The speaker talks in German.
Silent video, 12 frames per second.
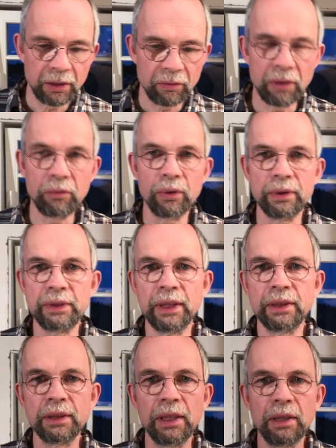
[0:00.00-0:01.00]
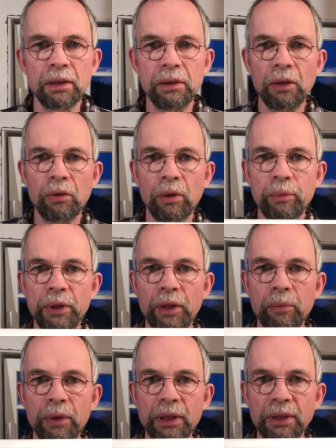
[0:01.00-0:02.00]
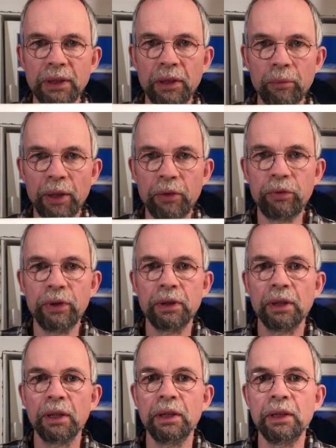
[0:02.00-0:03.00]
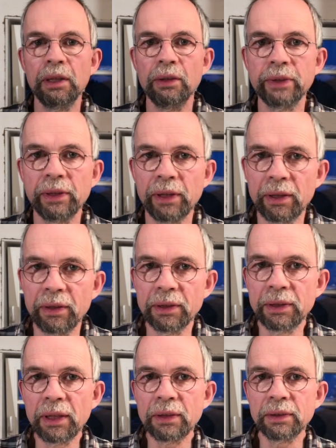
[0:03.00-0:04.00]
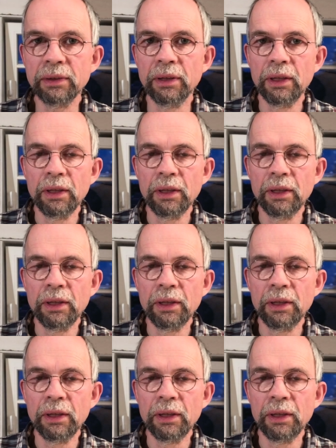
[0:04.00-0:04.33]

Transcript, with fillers: werden wir uns jetzt genauer mit dem Sedimentfilter auseinandersetzen.